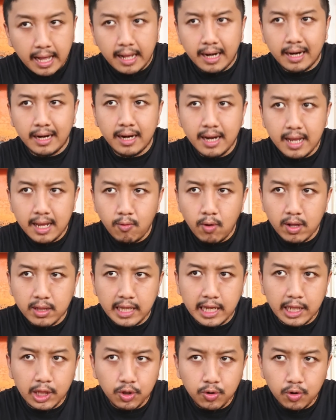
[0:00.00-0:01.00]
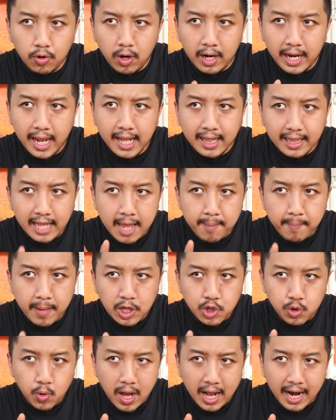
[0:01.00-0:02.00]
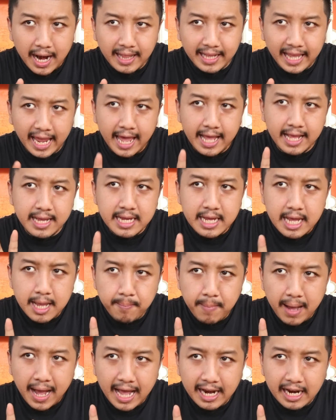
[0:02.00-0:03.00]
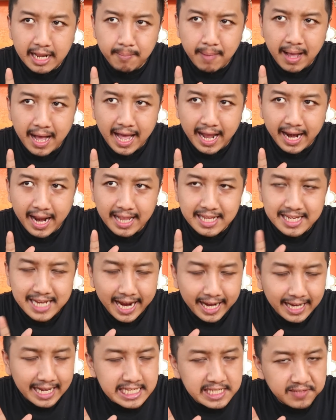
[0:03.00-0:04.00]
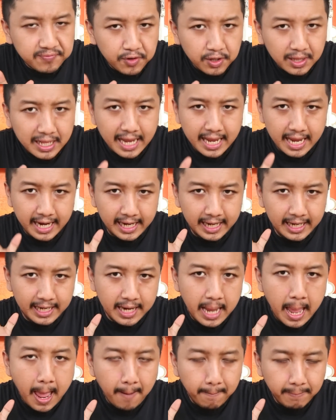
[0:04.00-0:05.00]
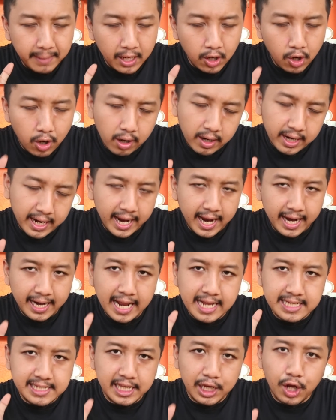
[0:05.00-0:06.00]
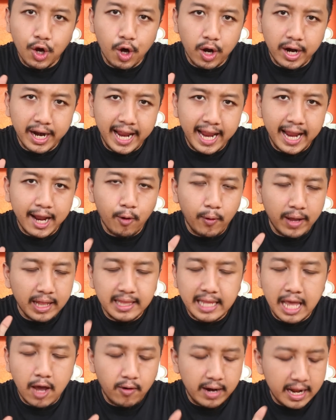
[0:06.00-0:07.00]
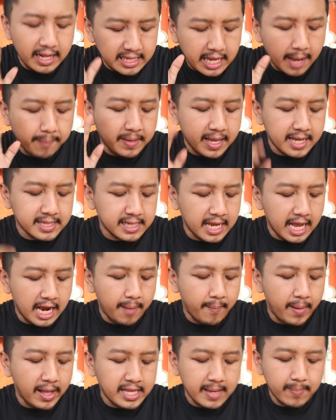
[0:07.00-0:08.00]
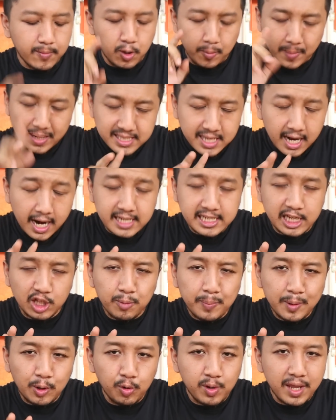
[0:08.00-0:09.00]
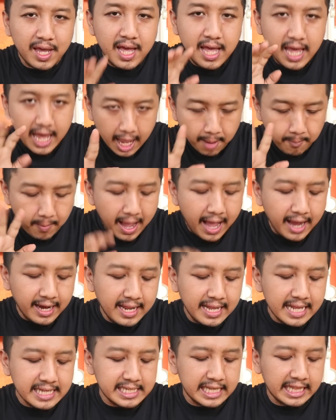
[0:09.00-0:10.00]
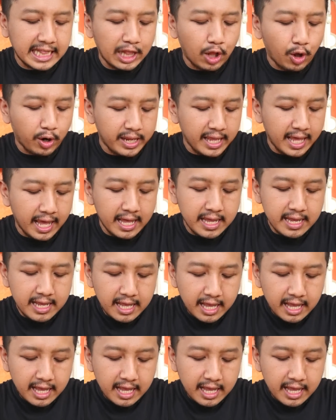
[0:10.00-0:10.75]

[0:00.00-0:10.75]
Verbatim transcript: Karena waktu itu gue lihat dia emang jualan kayak makanan-makanan Chinese food kayak in mie goreng, nasi goreng, kue tiaw dan japchae segala macam. Cuman salah satu menunya emang ada nasi telurnya.